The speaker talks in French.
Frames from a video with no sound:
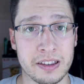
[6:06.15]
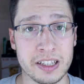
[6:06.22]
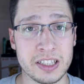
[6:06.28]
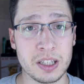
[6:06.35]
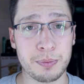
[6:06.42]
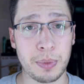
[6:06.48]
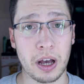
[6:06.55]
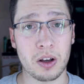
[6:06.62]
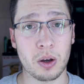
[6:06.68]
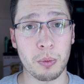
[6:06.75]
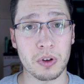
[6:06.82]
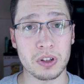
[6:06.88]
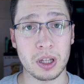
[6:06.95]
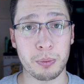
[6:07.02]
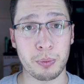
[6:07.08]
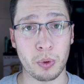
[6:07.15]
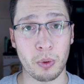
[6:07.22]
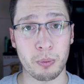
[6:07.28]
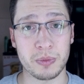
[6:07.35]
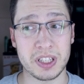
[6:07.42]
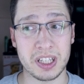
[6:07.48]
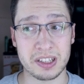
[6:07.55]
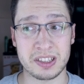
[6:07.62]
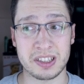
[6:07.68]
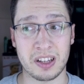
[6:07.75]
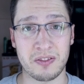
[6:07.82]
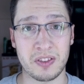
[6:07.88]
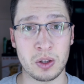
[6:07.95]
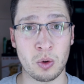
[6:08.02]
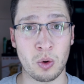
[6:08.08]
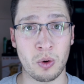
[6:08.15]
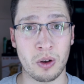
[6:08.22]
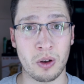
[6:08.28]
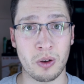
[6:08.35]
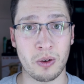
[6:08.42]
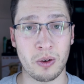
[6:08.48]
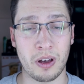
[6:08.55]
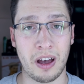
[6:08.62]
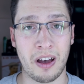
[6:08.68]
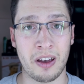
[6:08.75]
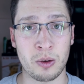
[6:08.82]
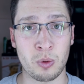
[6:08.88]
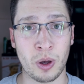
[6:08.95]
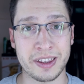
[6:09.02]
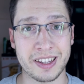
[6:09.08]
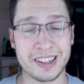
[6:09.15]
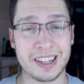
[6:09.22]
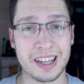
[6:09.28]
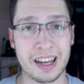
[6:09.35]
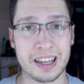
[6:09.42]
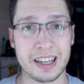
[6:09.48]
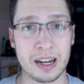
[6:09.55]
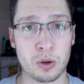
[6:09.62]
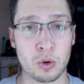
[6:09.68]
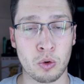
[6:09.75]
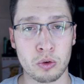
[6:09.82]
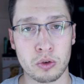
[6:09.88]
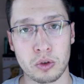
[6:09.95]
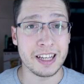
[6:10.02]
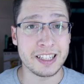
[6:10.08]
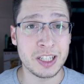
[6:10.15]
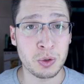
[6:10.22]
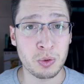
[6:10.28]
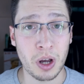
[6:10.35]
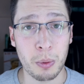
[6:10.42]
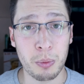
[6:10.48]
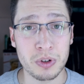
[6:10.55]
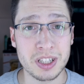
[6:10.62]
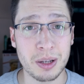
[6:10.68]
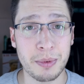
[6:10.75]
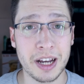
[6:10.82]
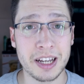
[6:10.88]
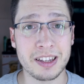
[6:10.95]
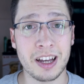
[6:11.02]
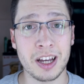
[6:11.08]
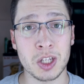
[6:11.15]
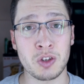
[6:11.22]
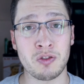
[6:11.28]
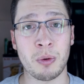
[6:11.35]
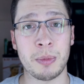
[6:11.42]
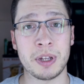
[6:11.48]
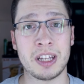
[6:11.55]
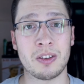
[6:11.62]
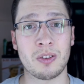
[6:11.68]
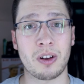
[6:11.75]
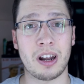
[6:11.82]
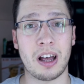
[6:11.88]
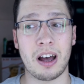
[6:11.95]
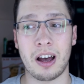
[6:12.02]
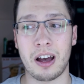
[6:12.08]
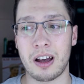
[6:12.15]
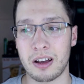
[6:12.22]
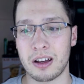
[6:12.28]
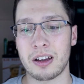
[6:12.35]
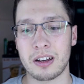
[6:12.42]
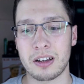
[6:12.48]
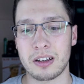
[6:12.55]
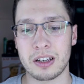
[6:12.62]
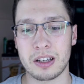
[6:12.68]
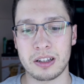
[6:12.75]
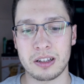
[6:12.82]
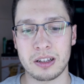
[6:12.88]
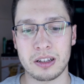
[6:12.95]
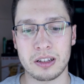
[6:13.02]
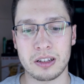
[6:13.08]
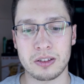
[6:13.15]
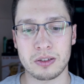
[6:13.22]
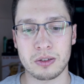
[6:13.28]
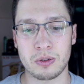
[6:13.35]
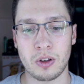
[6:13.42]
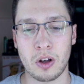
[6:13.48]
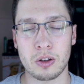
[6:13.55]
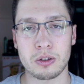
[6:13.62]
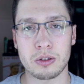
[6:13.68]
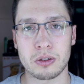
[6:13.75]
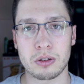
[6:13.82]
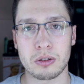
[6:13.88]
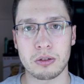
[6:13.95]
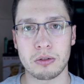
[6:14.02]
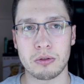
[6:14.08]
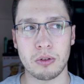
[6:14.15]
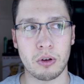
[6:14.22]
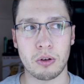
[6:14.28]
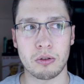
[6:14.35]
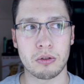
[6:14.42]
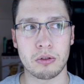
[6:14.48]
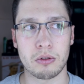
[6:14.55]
N'hésite pas à commenter pour me dire si cette vidéo euh, a eu un intérêt quelconque, et si tu es un bon samaritain et veut m'aider dans la résonance, non